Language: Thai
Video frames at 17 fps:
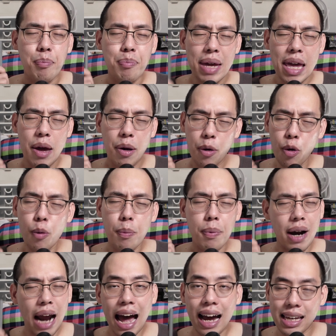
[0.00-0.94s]
มีรูป
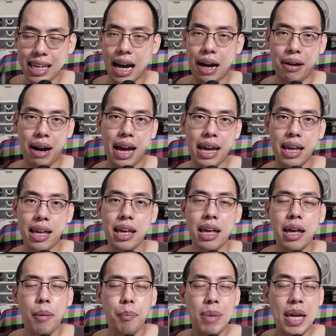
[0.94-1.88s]
ร่างอย่างไร
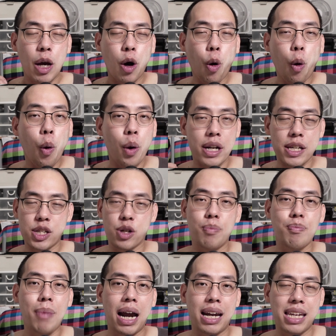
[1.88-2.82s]
มีคุณสม
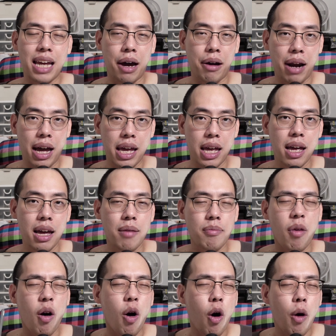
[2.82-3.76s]
บัติอย่างไร
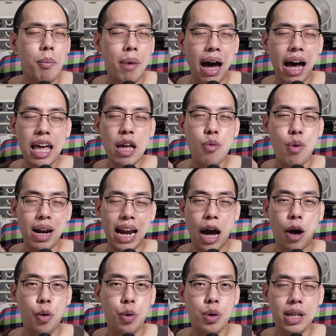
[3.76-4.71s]
ผมให้เวลา
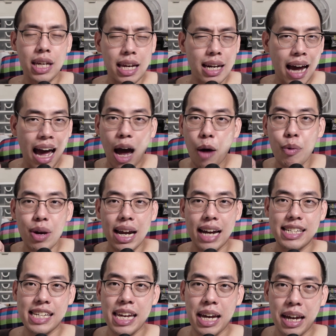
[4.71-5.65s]
คุณคิดห้าวินา
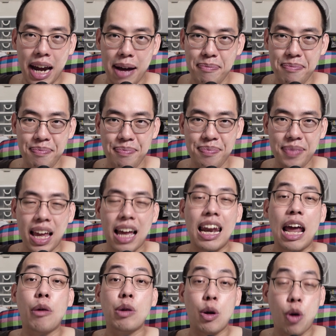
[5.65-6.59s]
ทีครับ
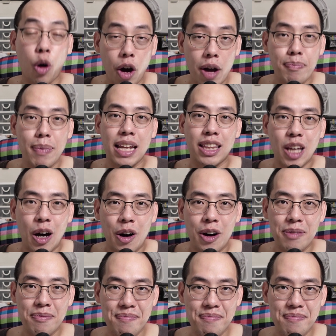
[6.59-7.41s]
แล้วเดี๋ยวค่อยไปต่อ